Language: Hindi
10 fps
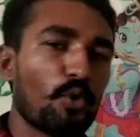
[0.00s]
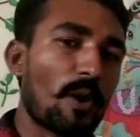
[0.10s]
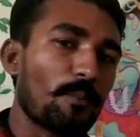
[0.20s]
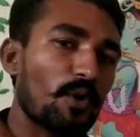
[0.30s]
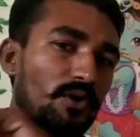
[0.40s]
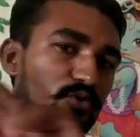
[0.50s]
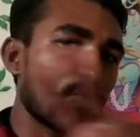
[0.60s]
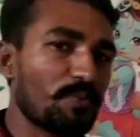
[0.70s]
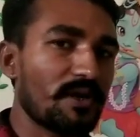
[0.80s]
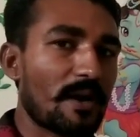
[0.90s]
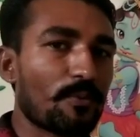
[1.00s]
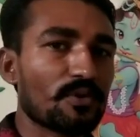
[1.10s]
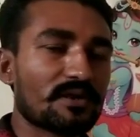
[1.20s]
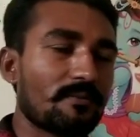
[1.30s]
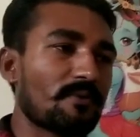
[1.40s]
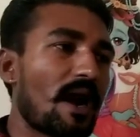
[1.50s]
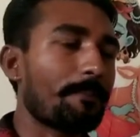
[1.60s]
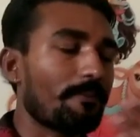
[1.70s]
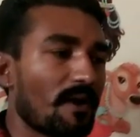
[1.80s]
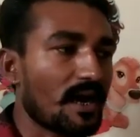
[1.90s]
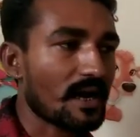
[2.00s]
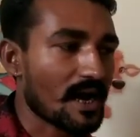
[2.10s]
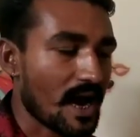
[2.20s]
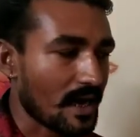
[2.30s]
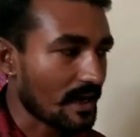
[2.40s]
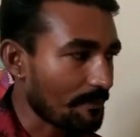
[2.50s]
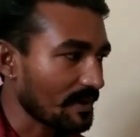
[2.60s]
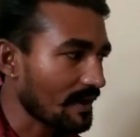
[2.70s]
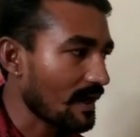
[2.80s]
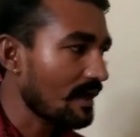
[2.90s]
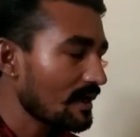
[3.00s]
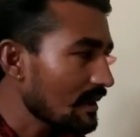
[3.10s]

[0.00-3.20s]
पूरा पूरा जो भी आपको सब वहाँ वहाँ का खाना पीना